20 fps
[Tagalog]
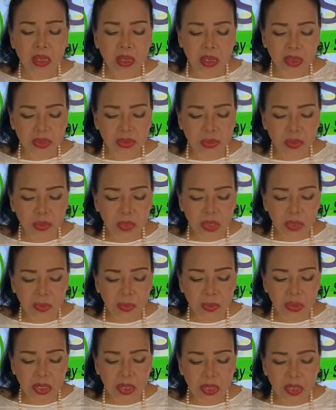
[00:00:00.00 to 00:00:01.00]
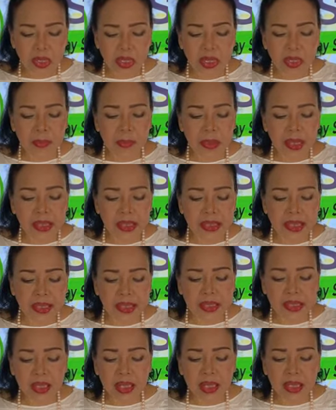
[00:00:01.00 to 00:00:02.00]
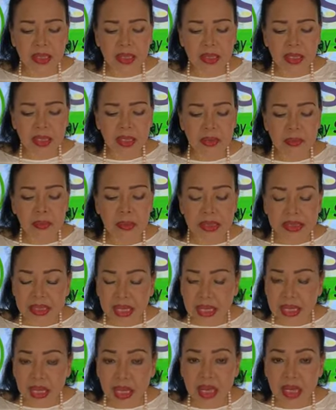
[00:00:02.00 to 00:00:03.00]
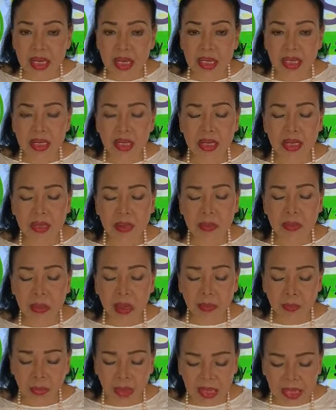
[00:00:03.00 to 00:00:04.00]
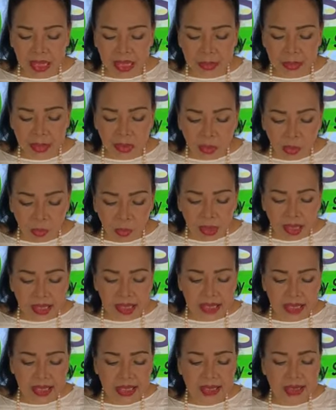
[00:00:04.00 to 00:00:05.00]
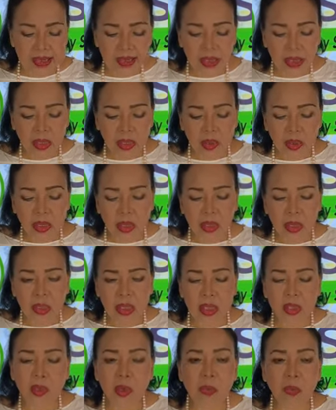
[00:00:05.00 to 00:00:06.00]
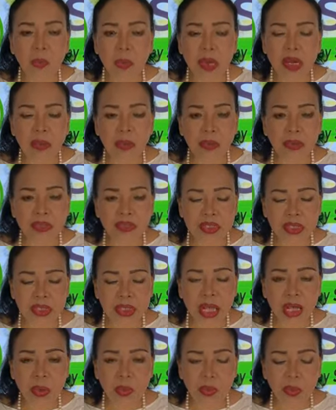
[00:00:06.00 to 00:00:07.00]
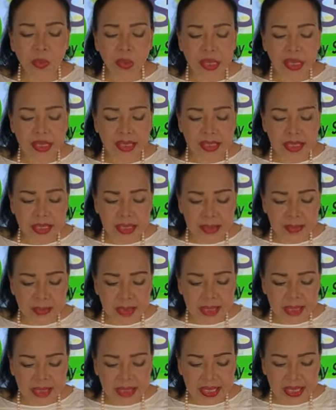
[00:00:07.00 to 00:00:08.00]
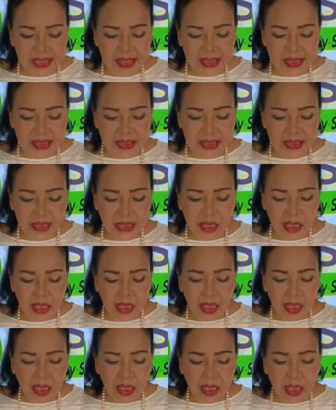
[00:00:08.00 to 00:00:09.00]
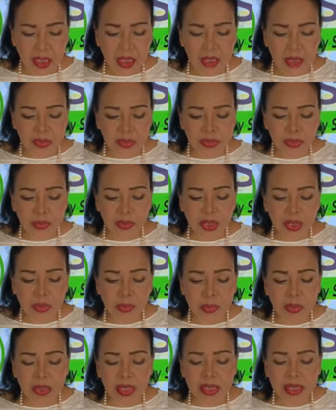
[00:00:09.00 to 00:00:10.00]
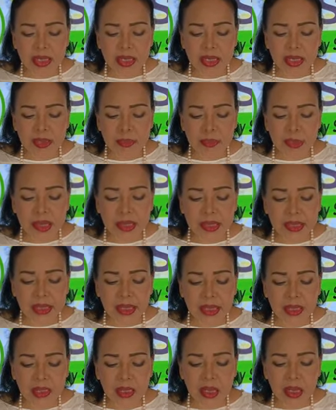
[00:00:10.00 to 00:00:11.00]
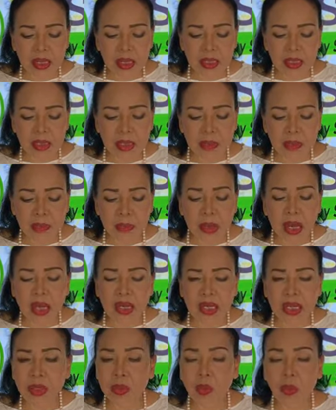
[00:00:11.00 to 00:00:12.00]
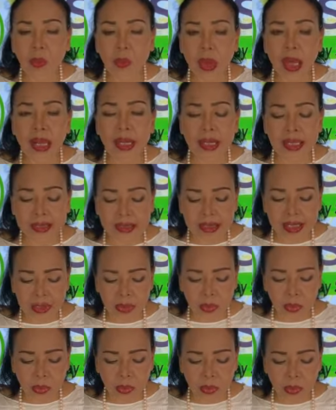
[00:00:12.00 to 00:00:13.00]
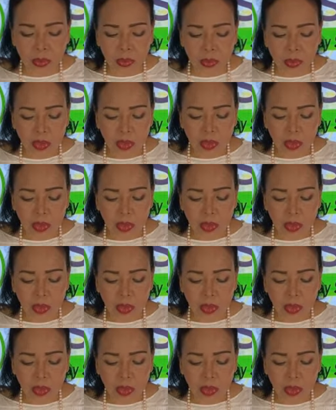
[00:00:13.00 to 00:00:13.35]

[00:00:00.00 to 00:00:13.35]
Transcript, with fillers: Ang sugat po ng diabetic ay matagal magpag maggumaling, i-compare mo sa taong walang diabetes. Ang sugat po ng diabetic ay maring kumalat ito